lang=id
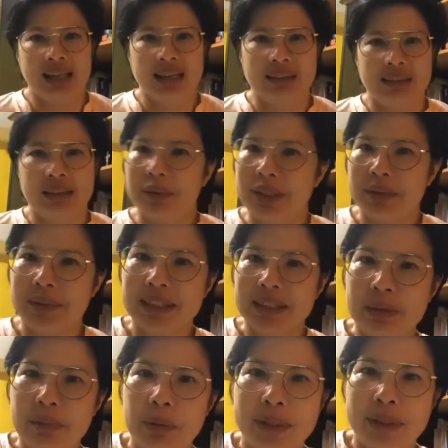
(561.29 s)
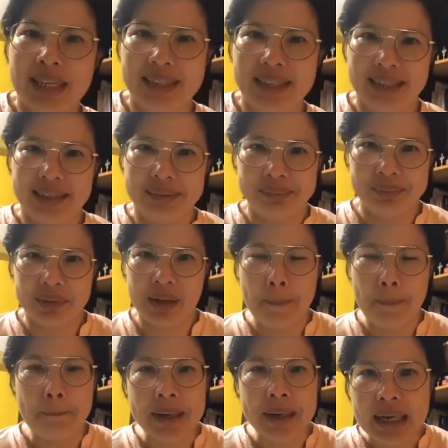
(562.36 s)
Teman-teman saya mau bertanya,
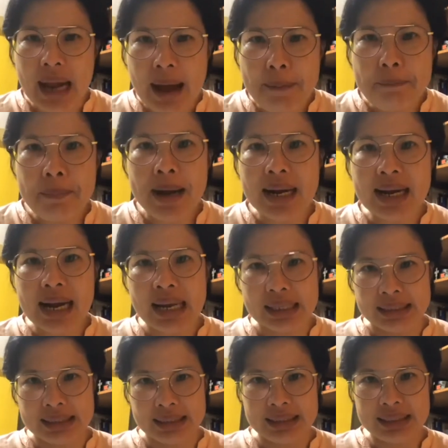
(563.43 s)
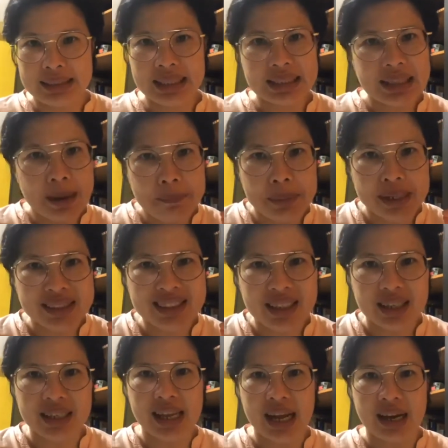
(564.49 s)
berapa kali kita
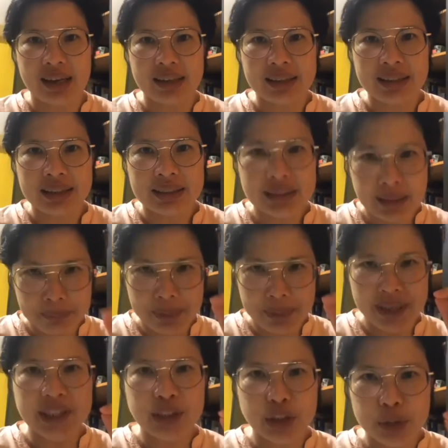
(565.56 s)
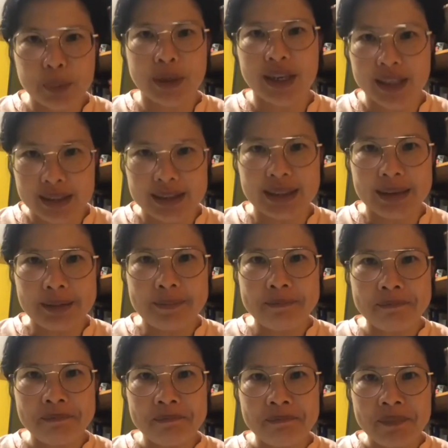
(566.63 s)
berteriak sampai Yesus berhenti?
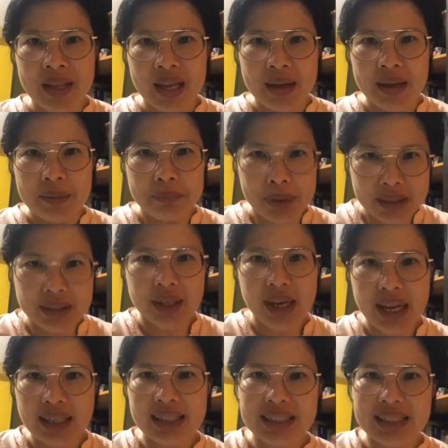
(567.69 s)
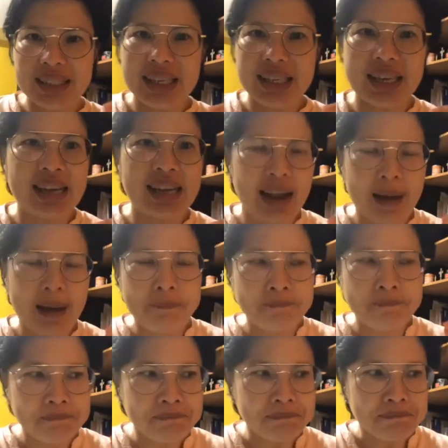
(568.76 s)
Berteriak di sini adalah
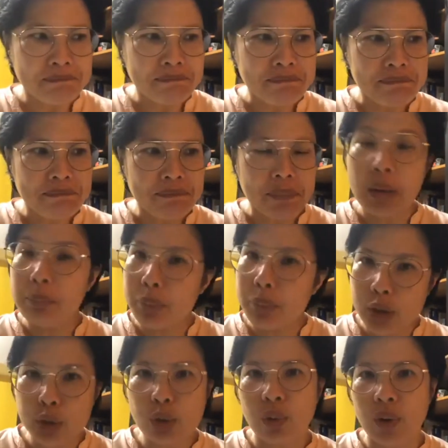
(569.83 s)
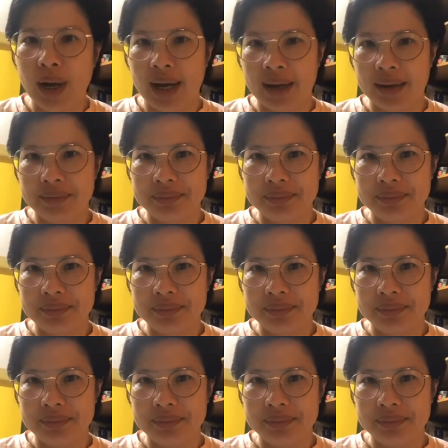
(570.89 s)
berdoa